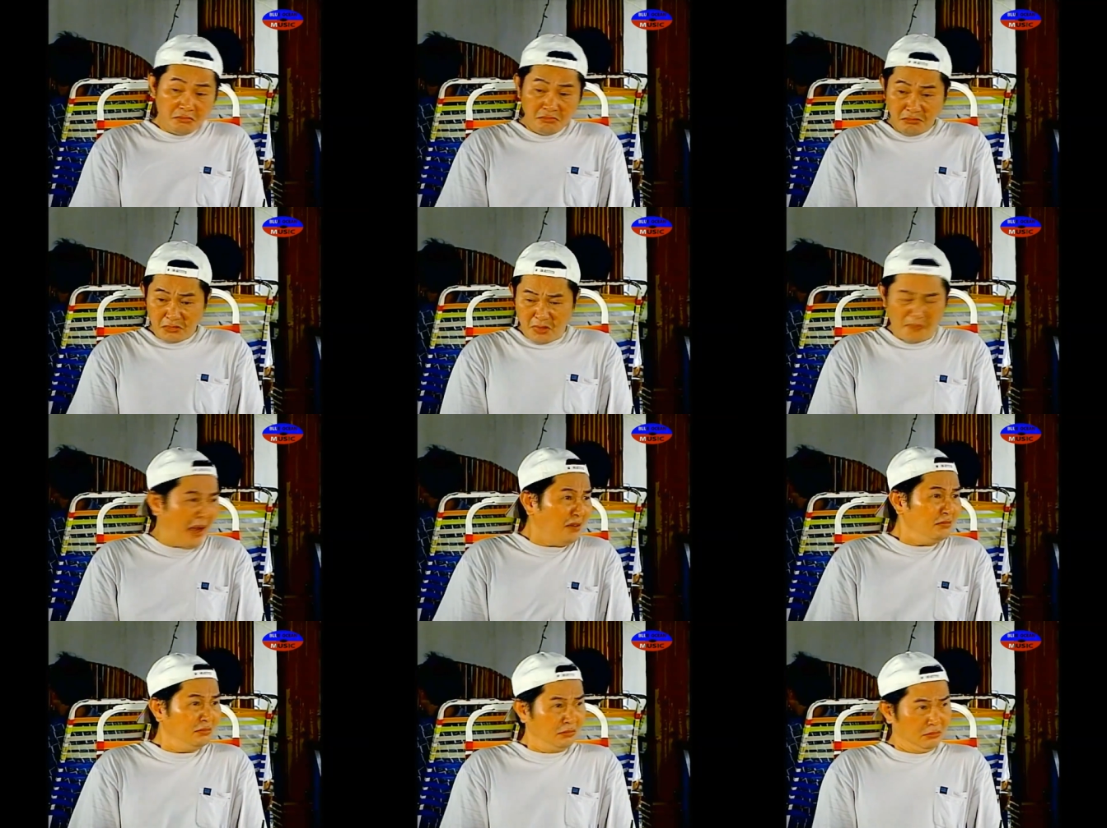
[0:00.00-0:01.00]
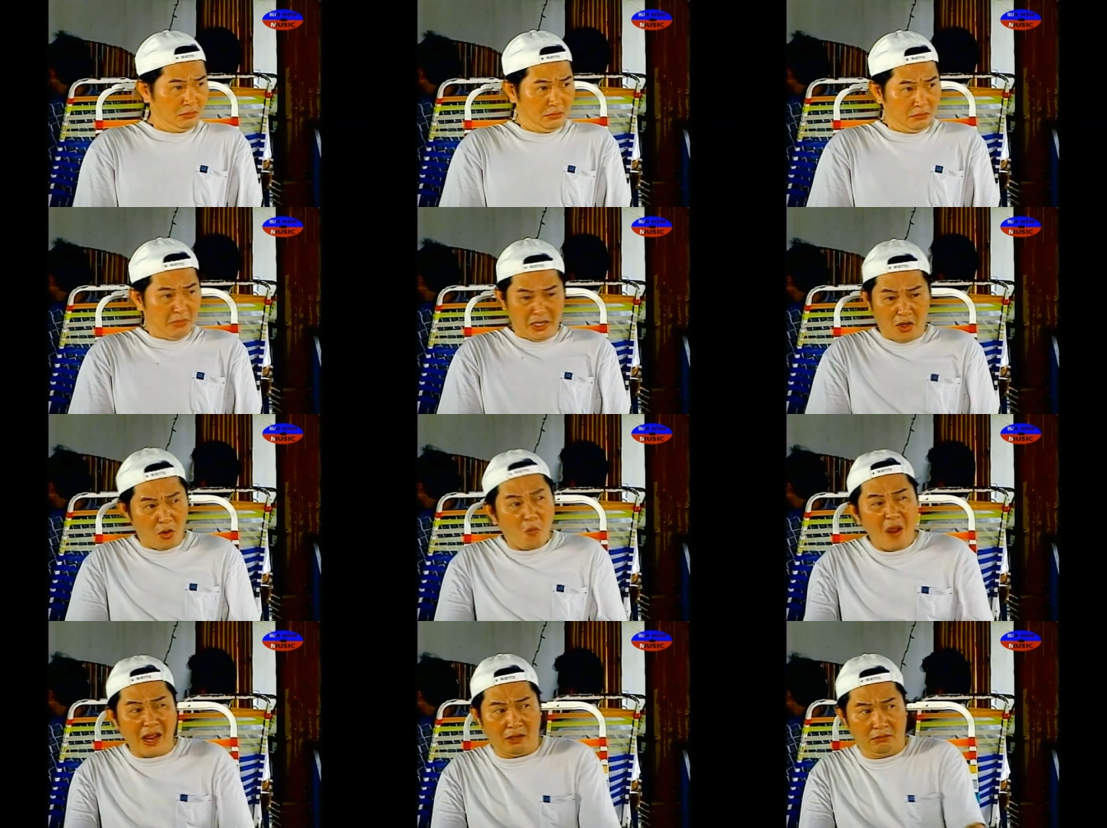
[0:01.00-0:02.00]
Thôi mày ơi, mày lộn xộn
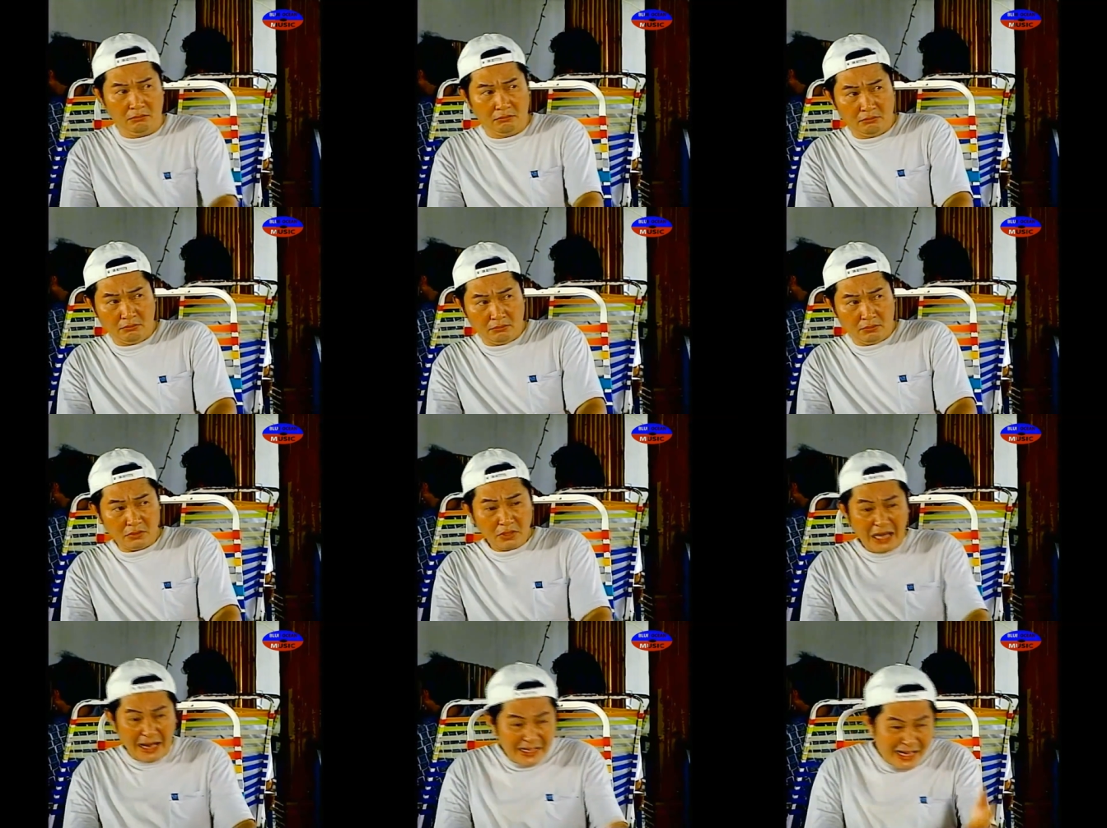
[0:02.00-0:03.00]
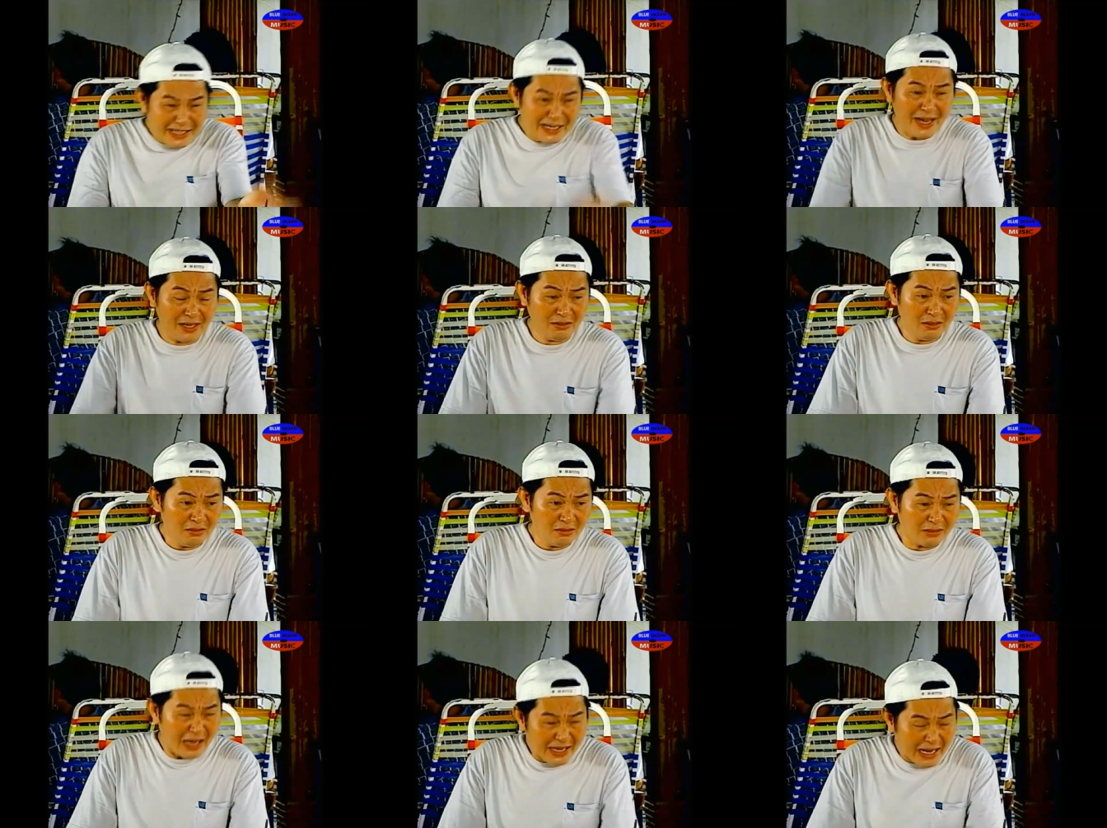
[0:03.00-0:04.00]
quá à. Đèn nhà ai nấy sáng,
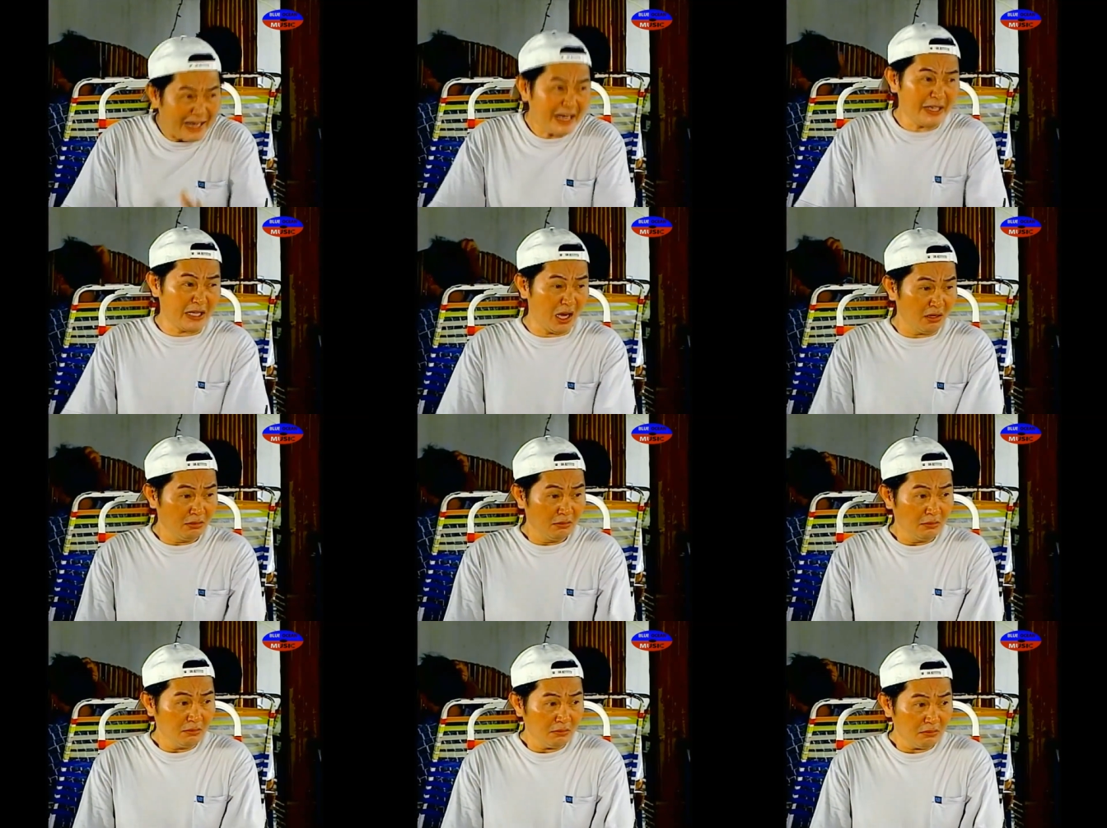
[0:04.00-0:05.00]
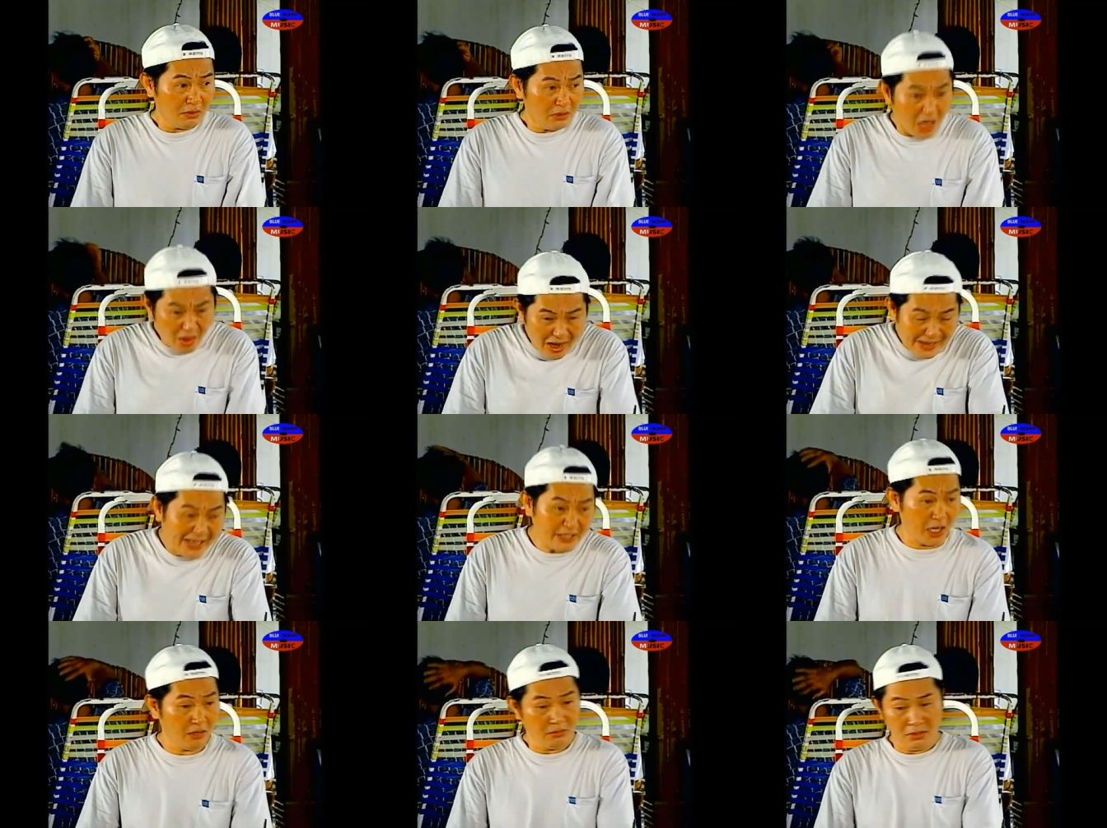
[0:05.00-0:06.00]
tráng nhà ai nấy rờ, vợ của ai nấy
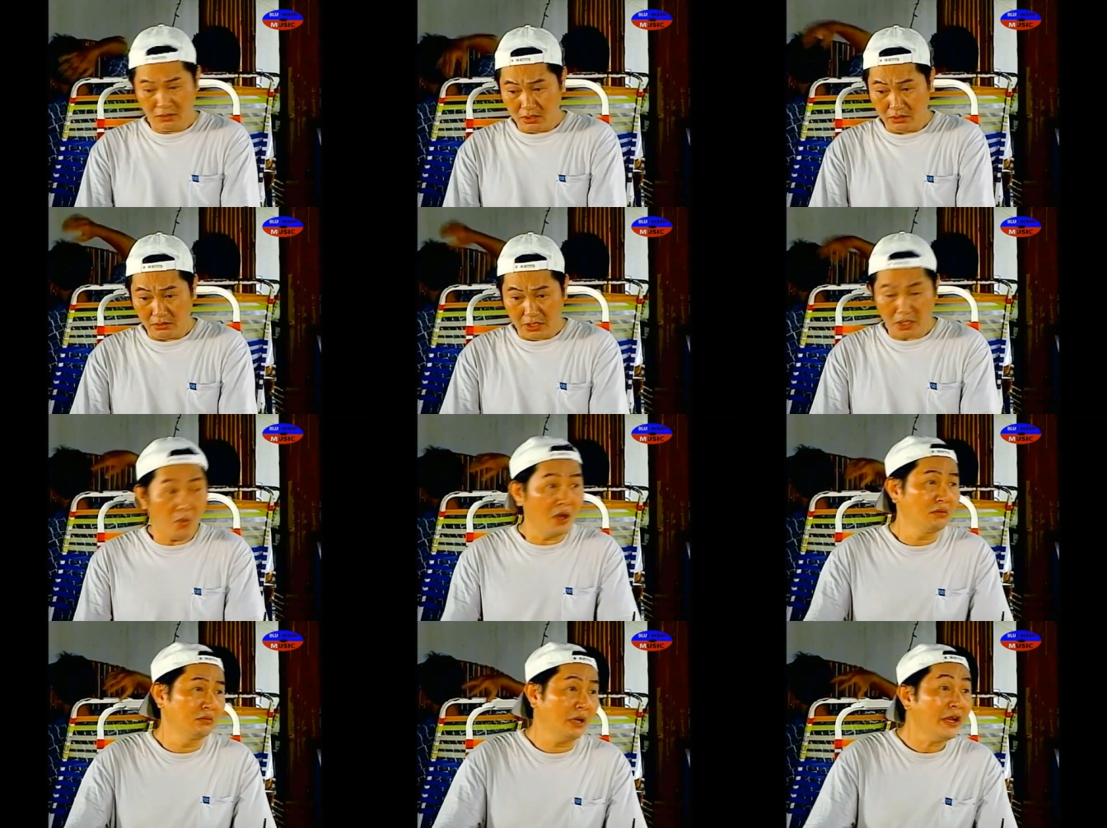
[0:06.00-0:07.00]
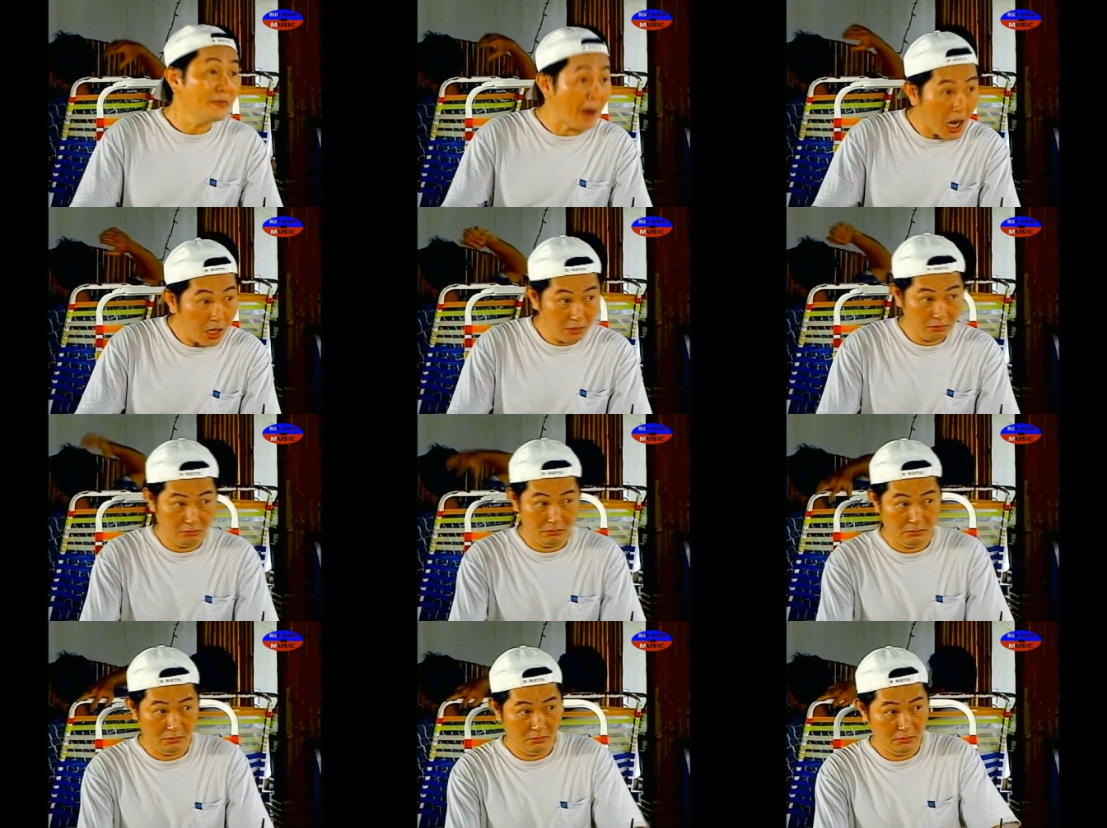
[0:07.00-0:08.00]
sợ, ai quên nấy bợ.
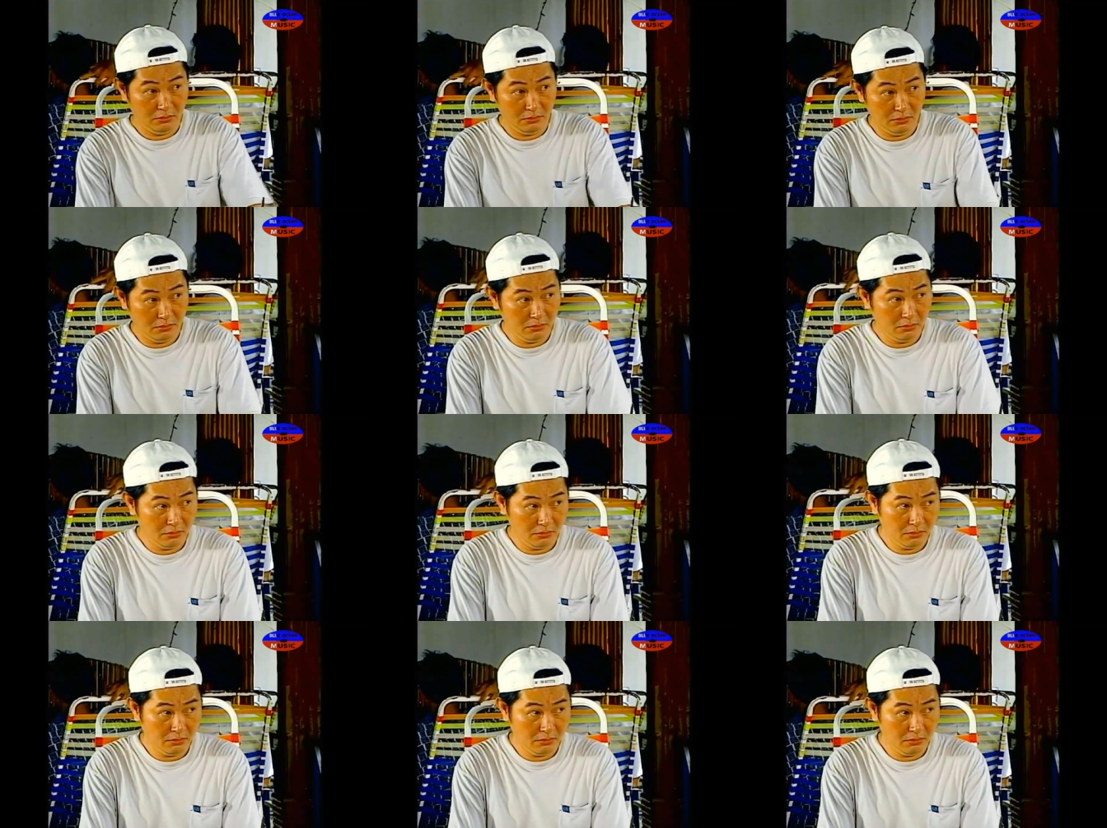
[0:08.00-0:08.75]
Ủa,